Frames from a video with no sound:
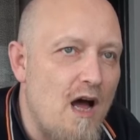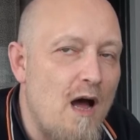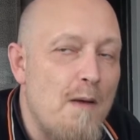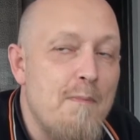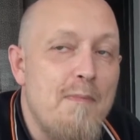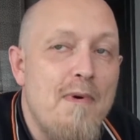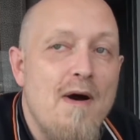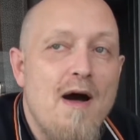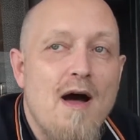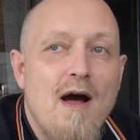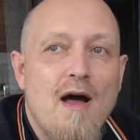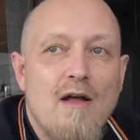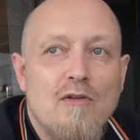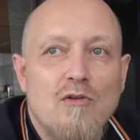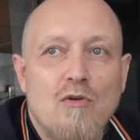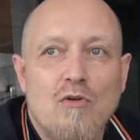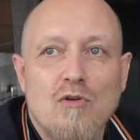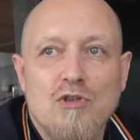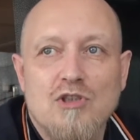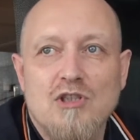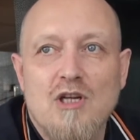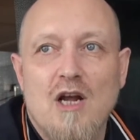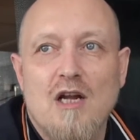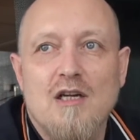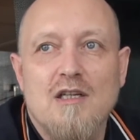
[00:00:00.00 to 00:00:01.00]
à part dans
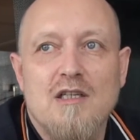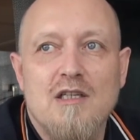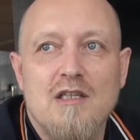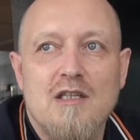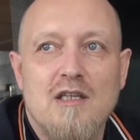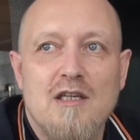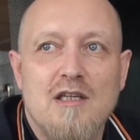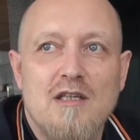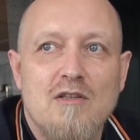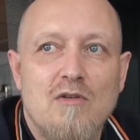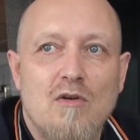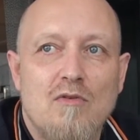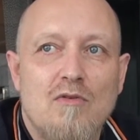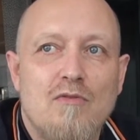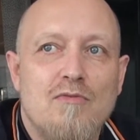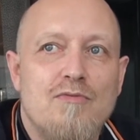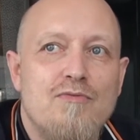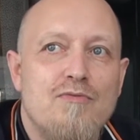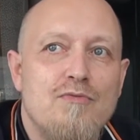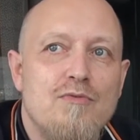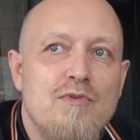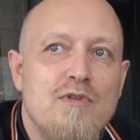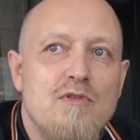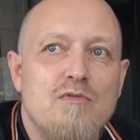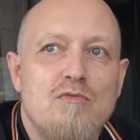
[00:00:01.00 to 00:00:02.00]
Charlie et dans
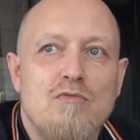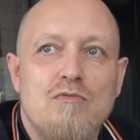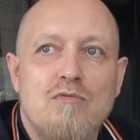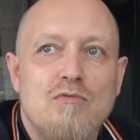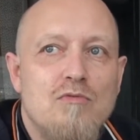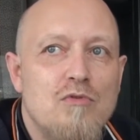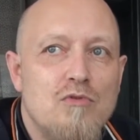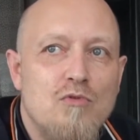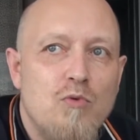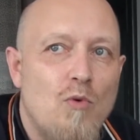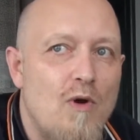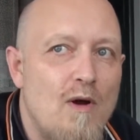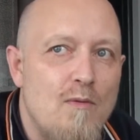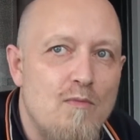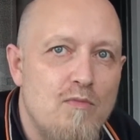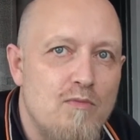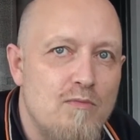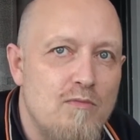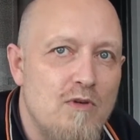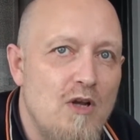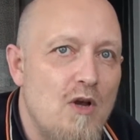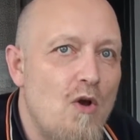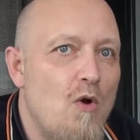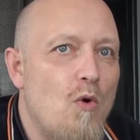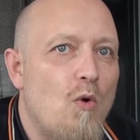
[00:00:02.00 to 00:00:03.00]
Fluide ou 2 trois,
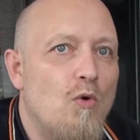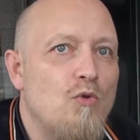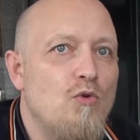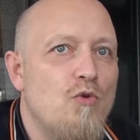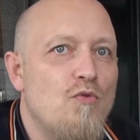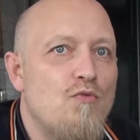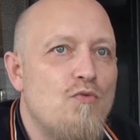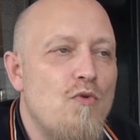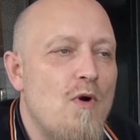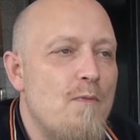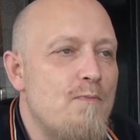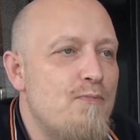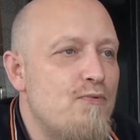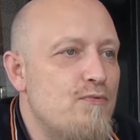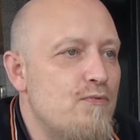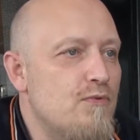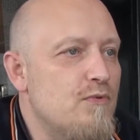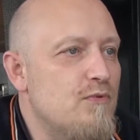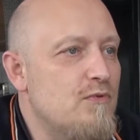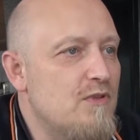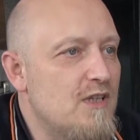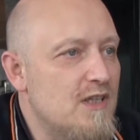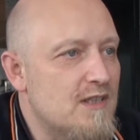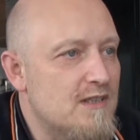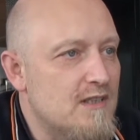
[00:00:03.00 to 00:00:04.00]
on ne voit plus
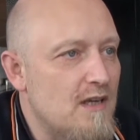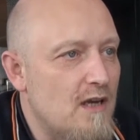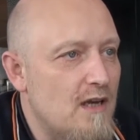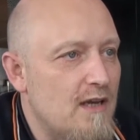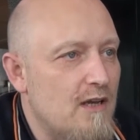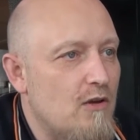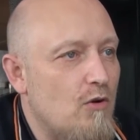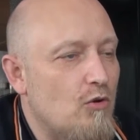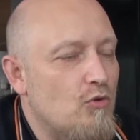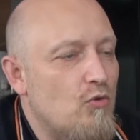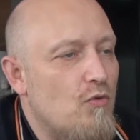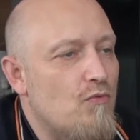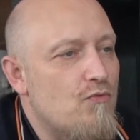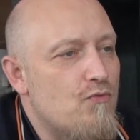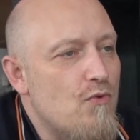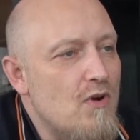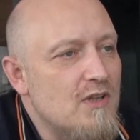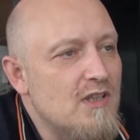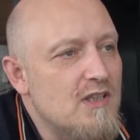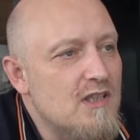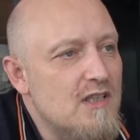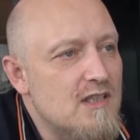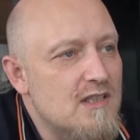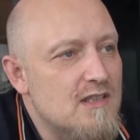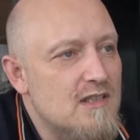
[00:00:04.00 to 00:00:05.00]
de dessins Et quand on voit
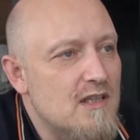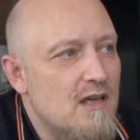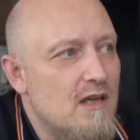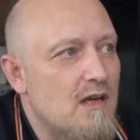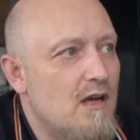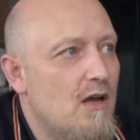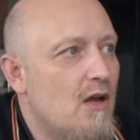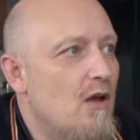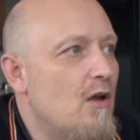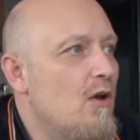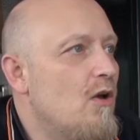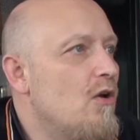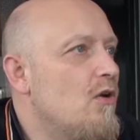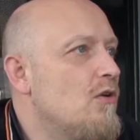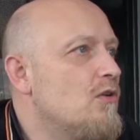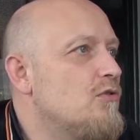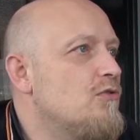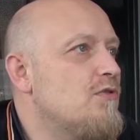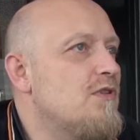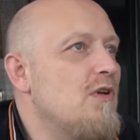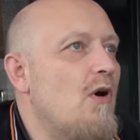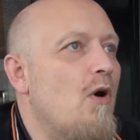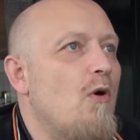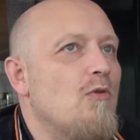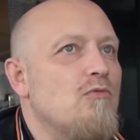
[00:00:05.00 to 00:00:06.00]
des dessins, je veux
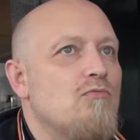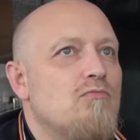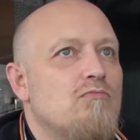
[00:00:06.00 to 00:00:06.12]
dire,